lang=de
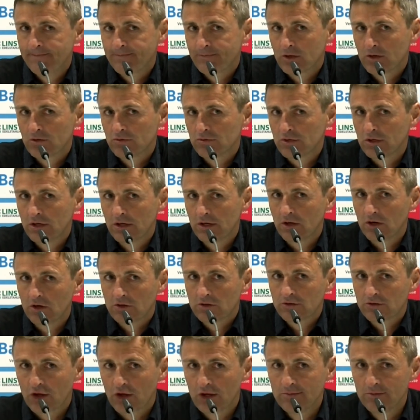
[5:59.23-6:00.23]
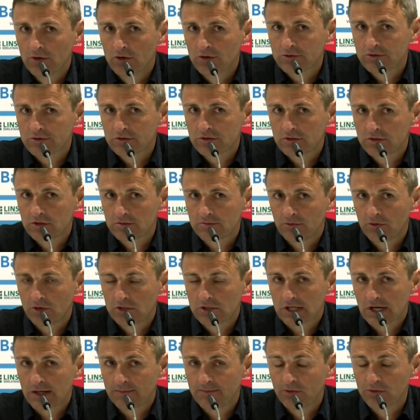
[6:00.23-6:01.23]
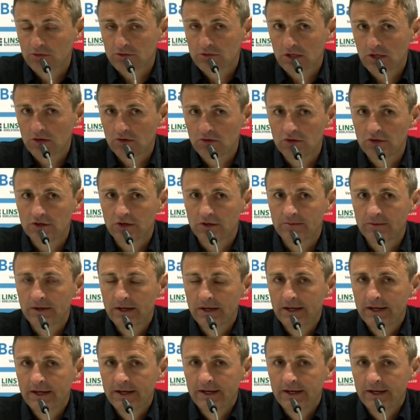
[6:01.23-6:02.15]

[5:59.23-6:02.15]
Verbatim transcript: Und ja, jetzt wir uns, dass wir heute drei Punkte geholt haben